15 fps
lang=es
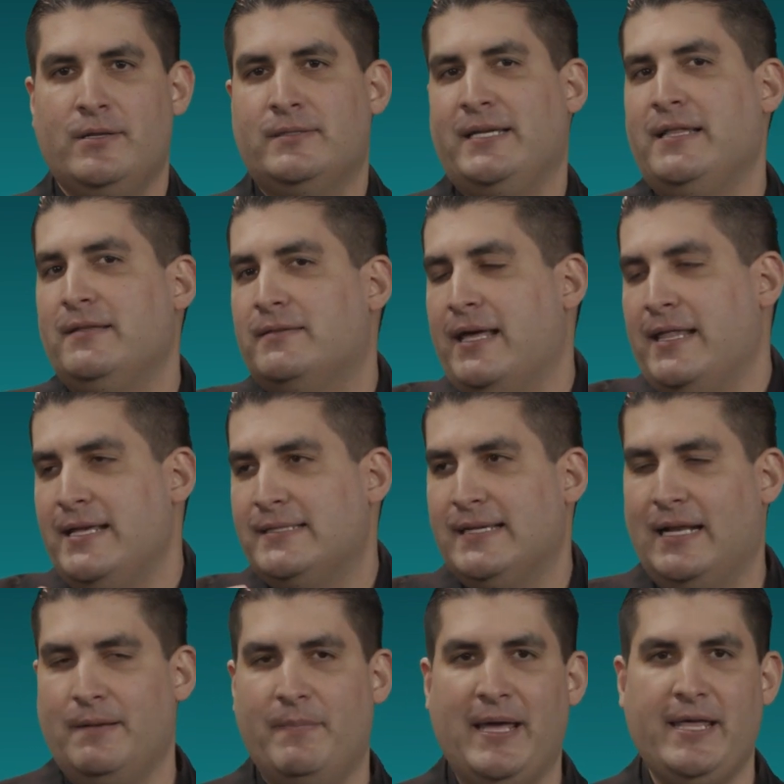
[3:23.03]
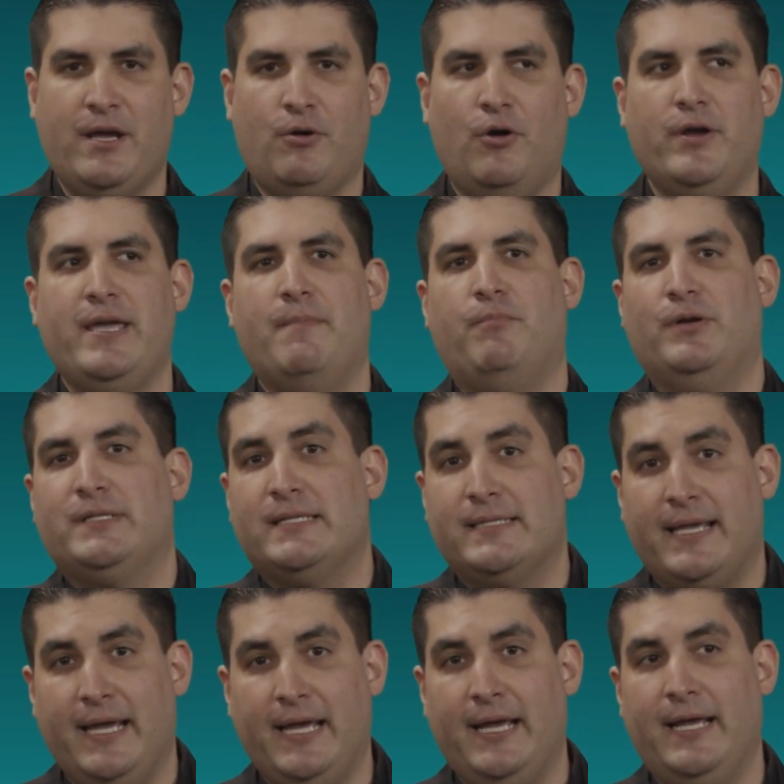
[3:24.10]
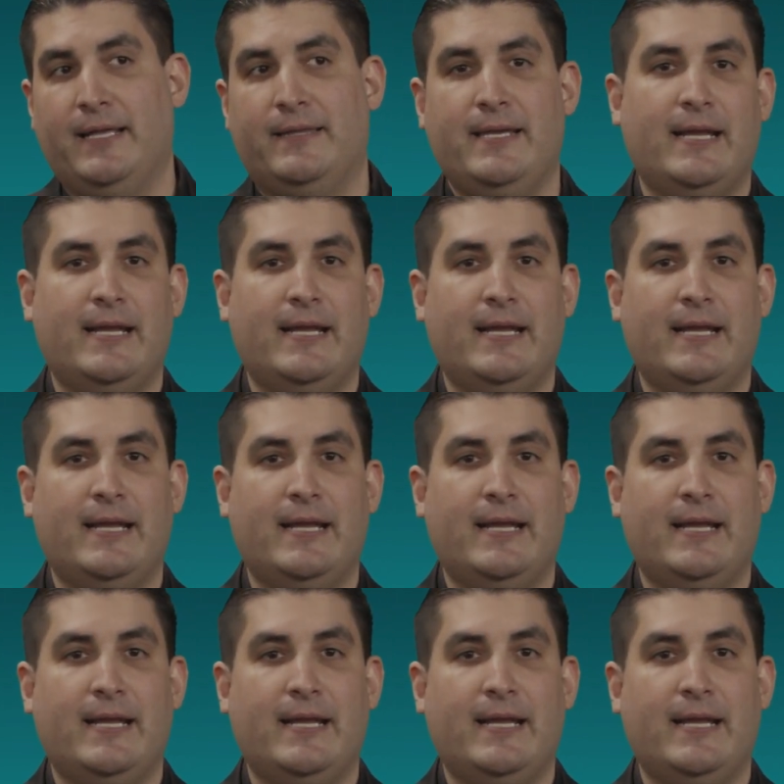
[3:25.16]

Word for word: Si te dice el médico, oye, pues es que